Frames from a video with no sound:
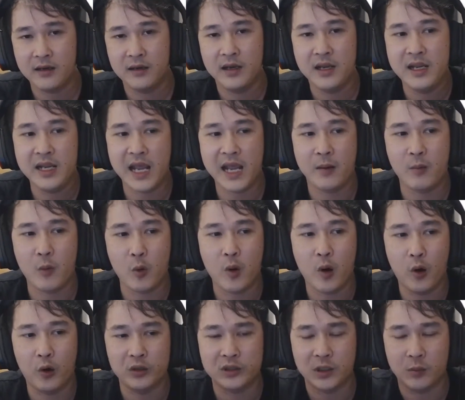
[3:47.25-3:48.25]
đi ngang một
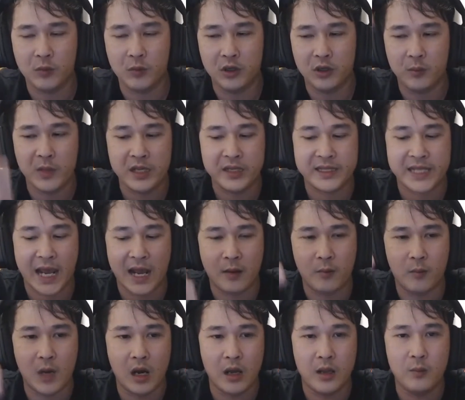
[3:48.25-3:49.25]
hồi xong rồi nó bị
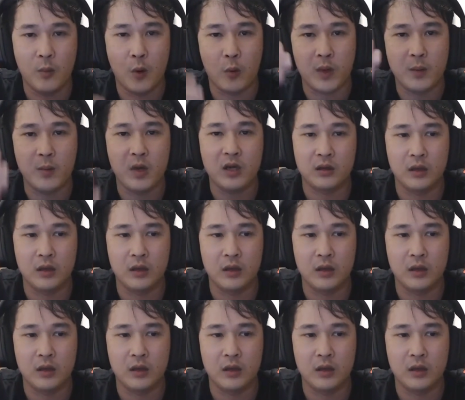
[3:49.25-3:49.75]
chặn bởi một cái bức